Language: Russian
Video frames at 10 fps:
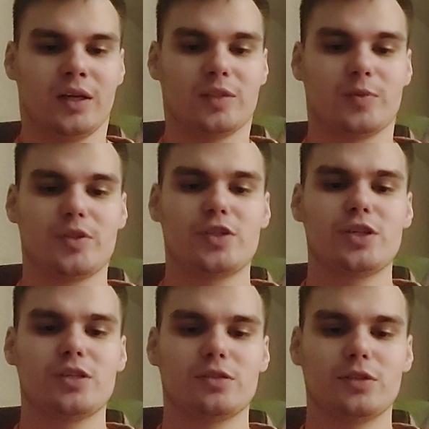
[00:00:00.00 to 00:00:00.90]
На
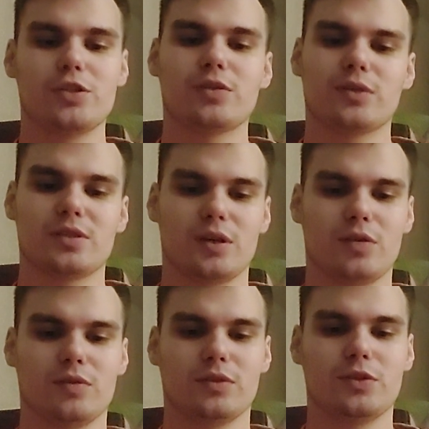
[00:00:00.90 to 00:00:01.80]
протяжении
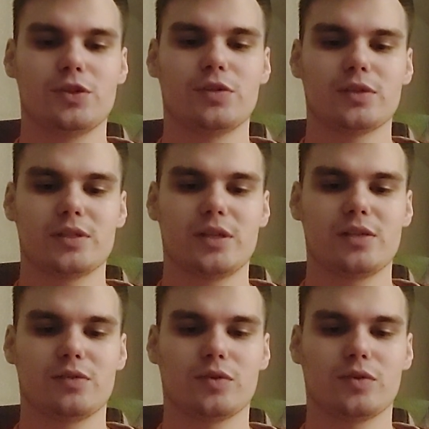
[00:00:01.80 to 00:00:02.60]
2022 2023